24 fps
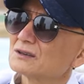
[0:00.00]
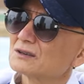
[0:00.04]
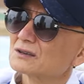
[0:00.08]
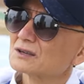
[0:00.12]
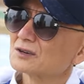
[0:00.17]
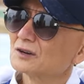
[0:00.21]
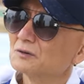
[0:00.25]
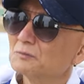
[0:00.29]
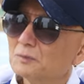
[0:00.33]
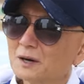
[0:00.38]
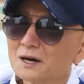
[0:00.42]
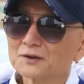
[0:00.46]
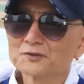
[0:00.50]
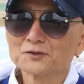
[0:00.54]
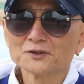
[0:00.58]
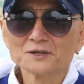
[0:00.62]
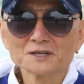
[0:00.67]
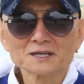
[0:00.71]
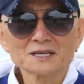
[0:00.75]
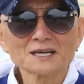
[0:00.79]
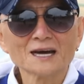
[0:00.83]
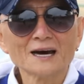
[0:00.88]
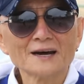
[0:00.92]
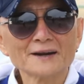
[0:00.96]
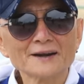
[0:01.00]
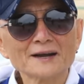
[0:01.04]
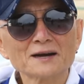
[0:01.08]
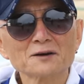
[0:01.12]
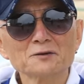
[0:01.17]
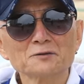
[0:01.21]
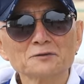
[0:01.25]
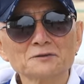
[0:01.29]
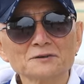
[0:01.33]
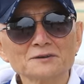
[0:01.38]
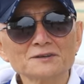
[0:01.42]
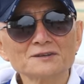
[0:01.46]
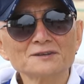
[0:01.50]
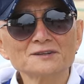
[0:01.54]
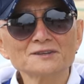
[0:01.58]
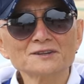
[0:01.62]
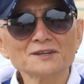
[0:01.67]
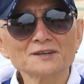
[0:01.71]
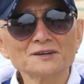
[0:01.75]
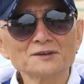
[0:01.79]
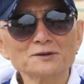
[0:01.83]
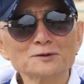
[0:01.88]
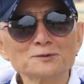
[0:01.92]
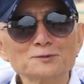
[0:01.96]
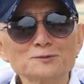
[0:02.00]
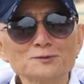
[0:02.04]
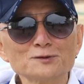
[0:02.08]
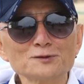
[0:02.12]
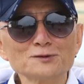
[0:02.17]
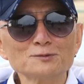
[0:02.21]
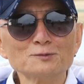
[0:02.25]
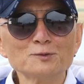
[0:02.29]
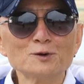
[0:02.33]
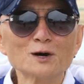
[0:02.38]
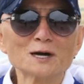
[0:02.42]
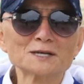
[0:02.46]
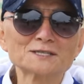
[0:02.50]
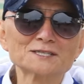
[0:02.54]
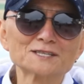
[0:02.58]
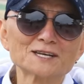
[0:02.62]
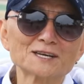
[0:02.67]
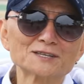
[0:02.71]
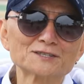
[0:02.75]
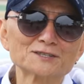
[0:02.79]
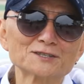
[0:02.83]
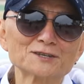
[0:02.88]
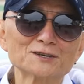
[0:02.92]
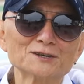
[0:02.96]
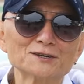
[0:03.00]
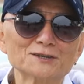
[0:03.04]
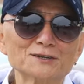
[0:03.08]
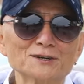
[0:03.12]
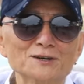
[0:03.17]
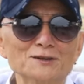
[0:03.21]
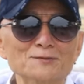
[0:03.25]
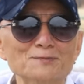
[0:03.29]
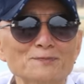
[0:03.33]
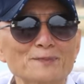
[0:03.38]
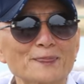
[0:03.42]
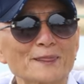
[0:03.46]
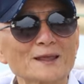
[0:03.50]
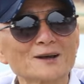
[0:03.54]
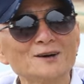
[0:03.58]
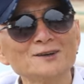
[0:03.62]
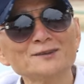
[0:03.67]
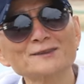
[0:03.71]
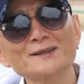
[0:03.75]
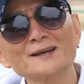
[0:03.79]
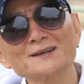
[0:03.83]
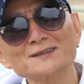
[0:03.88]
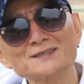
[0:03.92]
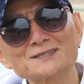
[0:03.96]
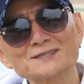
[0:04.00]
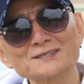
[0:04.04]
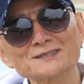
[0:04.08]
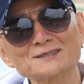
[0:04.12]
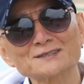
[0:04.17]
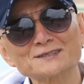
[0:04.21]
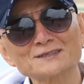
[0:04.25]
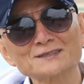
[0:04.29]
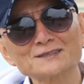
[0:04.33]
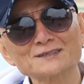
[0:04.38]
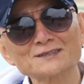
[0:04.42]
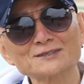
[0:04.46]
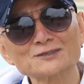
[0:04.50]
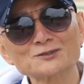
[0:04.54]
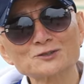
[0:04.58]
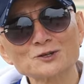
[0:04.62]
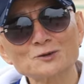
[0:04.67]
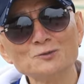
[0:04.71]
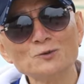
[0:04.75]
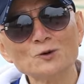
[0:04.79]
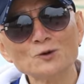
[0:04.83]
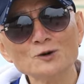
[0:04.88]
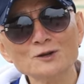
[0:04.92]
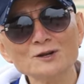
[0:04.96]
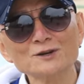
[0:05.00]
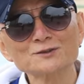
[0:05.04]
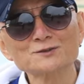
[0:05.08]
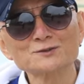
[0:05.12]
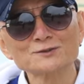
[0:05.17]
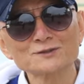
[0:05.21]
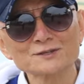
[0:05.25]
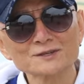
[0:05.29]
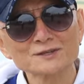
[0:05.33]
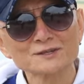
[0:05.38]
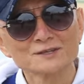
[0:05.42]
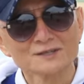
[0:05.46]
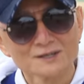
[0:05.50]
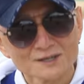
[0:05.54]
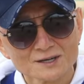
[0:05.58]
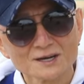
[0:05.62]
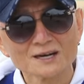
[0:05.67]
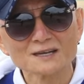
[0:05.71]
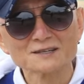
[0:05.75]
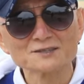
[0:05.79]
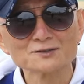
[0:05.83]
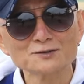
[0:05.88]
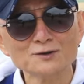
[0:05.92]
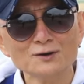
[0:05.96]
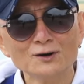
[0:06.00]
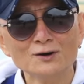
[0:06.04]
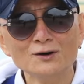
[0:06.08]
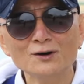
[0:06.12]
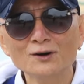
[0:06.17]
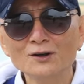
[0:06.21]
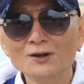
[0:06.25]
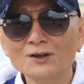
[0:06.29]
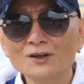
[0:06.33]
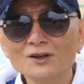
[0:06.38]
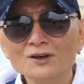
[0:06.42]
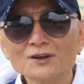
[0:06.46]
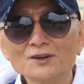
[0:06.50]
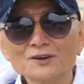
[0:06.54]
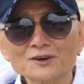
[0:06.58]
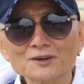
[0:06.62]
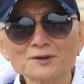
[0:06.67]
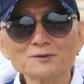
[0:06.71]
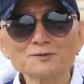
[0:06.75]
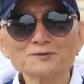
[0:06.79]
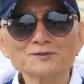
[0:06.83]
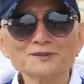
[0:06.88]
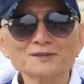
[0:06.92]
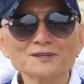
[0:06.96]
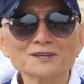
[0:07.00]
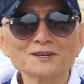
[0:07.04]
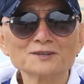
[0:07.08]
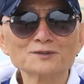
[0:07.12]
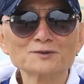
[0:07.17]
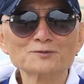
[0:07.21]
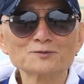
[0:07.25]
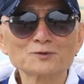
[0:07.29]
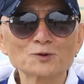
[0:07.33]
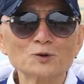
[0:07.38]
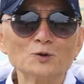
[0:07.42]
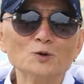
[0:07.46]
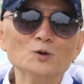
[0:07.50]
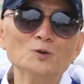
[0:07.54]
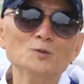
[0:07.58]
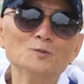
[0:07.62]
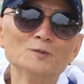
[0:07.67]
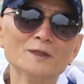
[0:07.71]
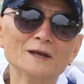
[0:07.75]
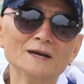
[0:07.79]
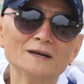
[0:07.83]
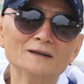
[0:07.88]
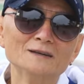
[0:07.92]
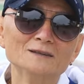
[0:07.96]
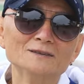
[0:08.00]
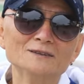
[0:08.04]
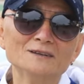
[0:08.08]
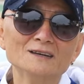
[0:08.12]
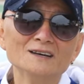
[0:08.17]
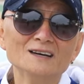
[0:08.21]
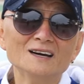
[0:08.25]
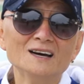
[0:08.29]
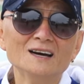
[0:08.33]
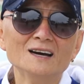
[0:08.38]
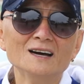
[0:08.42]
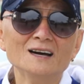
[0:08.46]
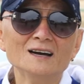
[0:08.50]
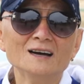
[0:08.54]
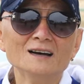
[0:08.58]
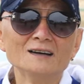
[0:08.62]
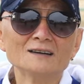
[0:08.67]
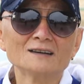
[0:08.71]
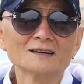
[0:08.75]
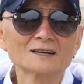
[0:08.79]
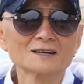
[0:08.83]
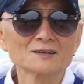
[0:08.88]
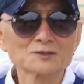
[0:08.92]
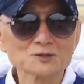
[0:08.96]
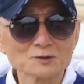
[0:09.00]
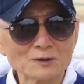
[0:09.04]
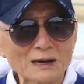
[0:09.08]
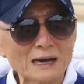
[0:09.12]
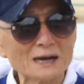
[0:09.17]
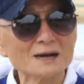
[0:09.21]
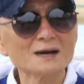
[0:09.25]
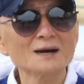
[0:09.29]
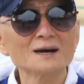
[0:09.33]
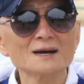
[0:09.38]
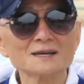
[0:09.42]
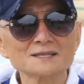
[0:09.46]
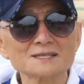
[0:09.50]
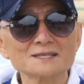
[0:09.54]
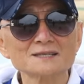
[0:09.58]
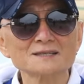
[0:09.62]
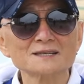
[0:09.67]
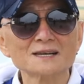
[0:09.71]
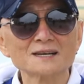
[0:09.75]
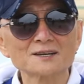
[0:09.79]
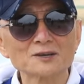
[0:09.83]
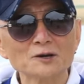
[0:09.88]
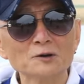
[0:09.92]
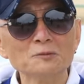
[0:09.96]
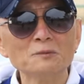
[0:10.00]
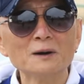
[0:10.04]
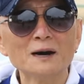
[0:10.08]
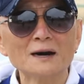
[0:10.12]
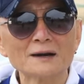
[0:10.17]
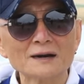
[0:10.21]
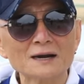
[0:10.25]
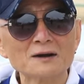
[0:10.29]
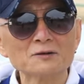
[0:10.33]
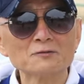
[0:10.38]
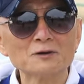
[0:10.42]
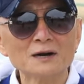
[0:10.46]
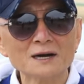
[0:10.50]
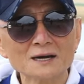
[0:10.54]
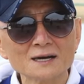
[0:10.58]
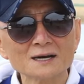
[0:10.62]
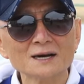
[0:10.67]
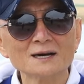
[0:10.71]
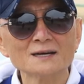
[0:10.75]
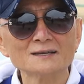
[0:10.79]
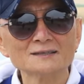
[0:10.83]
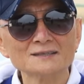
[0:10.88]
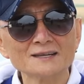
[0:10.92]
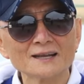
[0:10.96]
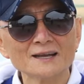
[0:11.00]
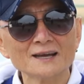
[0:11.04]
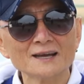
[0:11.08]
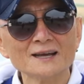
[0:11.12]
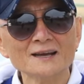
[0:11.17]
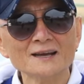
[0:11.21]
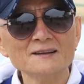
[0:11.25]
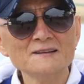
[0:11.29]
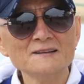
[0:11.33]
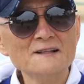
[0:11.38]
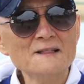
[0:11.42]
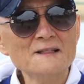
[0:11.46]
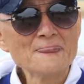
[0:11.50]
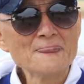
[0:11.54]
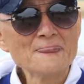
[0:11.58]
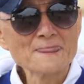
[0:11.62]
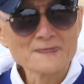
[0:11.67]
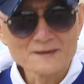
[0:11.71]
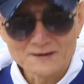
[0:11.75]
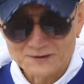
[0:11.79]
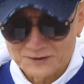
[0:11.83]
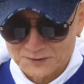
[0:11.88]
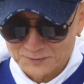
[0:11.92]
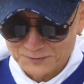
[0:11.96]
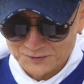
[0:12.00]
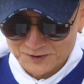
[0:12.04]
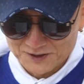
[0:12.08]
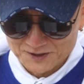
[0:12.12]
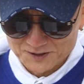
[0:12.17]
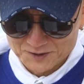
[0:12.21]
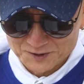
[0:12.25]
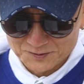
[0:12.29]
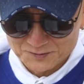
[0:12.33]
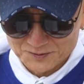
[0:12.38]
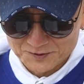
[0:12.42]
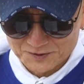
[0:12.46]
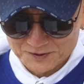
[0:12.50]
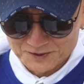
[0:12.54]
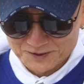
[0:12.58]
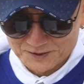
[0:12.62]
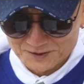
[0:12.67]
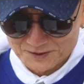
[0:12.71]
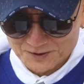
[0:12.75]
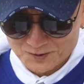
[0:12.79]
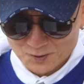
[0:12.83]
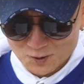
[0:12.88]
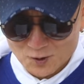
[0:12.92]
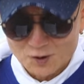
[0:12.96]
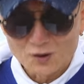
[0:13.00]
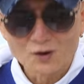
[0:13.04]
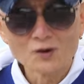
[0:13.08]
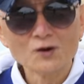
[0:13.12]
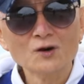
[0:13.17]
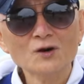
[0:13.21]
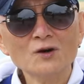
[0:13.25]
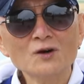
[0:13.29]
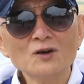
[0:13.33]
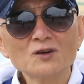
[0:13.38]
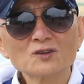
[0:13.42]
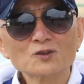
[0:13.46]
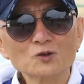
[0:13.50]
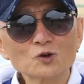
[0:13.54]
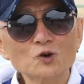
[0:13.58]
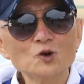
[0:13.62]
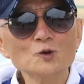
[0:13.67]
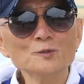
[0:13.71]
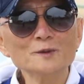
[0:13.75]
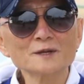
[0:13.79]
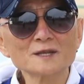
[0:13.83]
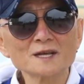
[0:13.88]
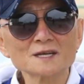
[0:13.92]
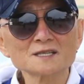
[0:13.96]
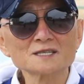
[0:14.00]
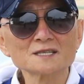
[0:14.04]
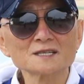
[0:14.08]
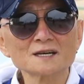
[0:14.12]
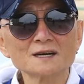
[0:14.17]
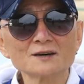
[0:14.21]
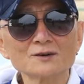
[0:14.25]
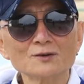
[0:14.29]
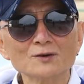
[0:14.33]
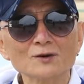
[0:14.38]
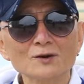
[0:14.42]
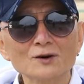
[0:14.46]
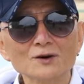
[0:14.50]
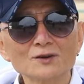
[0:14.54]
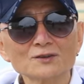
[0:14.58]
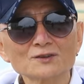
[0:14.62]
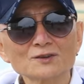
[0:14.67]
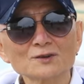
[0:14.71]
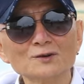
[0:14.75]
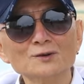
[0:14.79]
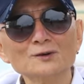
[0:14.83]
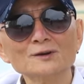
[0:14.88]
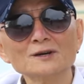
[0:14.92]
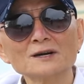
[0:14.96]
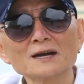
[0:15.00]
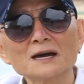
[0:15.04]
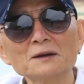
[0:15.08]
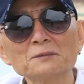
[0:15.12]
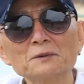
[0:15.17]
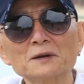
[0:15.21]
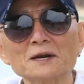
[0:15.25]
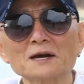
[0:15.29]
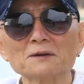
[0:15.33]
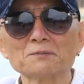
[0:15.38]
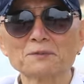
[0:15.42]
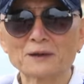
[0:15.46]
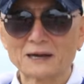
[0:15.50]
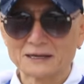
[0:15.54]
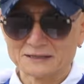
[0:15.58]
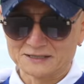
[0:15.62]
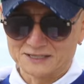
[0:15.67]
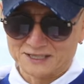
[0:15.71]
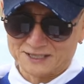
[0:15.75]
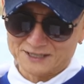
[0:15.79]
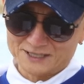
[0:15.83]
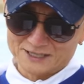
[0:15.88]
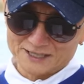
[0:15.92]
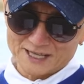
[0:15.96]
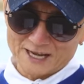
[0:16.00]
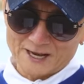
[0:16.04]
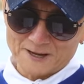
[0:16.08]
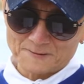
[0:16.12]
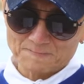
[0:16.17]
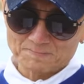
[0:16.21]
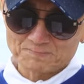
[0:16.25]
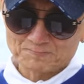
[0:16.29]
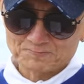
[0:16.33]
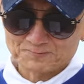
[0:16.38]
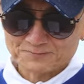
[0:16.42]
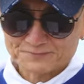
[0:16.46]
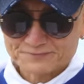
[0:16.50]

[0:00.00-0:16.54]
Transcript: 경마도 이렇게 안 하고 그러는데 여러분들 뭐 하시겠어요 이런 컨텐츠 좀 올려드려 가지고 여러분들께 좀 도움되는 에, 이렇게 좀 한가하실 때 경마 안 하고 한가할 때 여러분들이 좀 듣고 도움이 되시라고 또 오늘 카메라 앞에 앉았는데